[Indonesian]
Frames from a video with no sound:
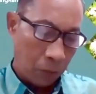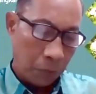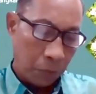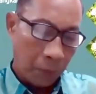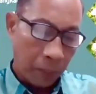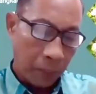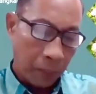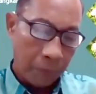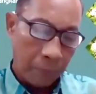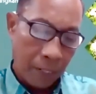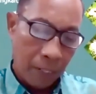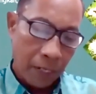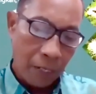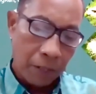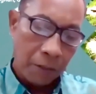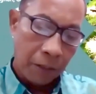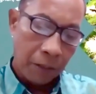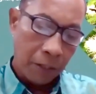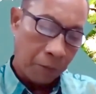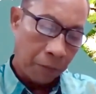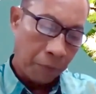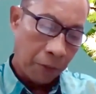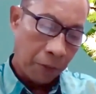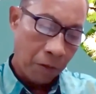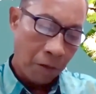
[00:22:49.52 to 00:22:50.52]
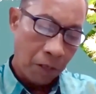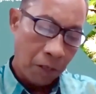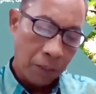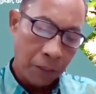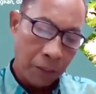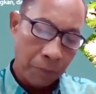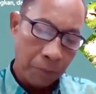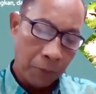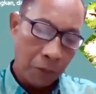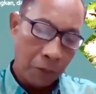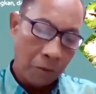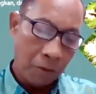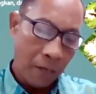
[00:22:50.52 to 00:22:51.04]
Terus bagaimana
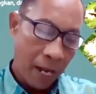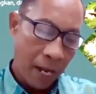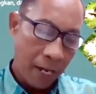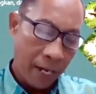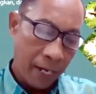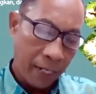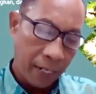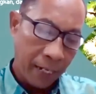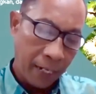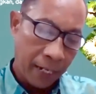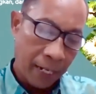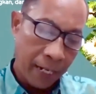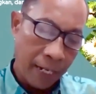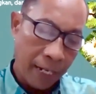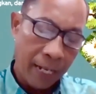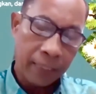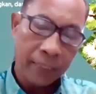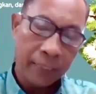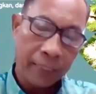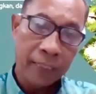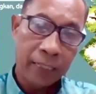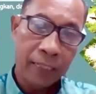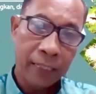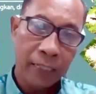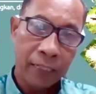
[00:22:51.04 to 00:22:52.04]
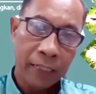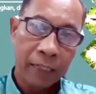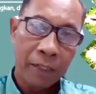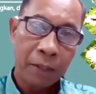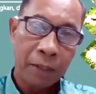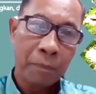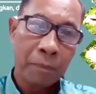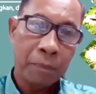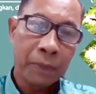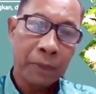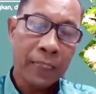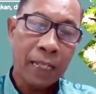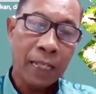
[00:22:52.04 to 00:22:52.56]
evaluasi penggunaan agen hayati?
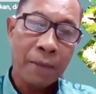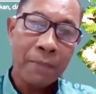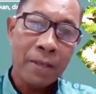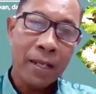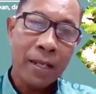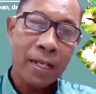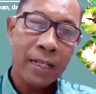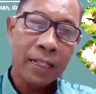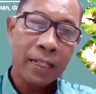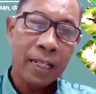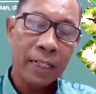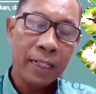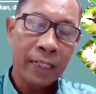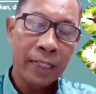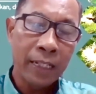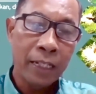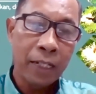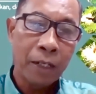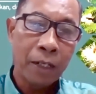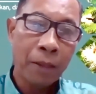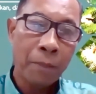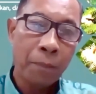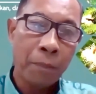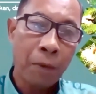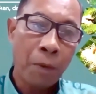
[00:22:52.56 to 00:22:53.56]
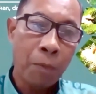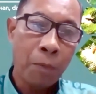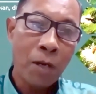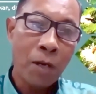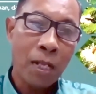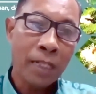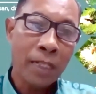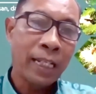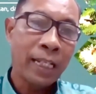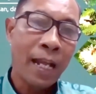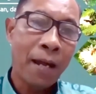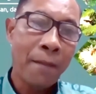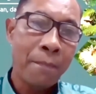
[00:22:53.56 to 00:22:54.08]
pertama dari
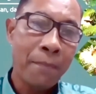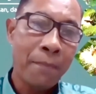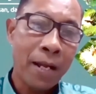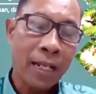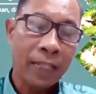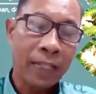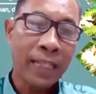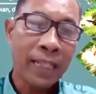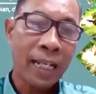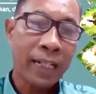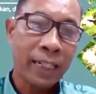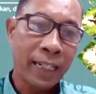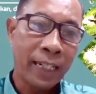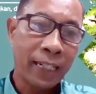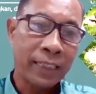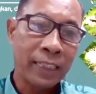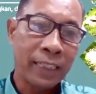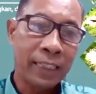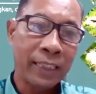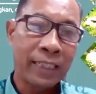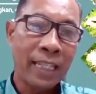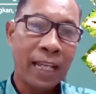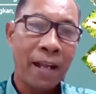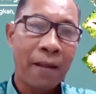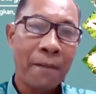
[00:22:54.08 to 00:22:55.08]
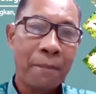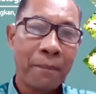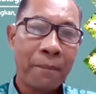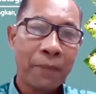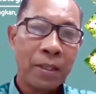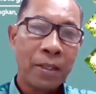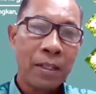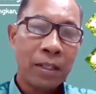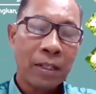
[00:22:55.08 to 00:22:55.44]
populasi hama target kita.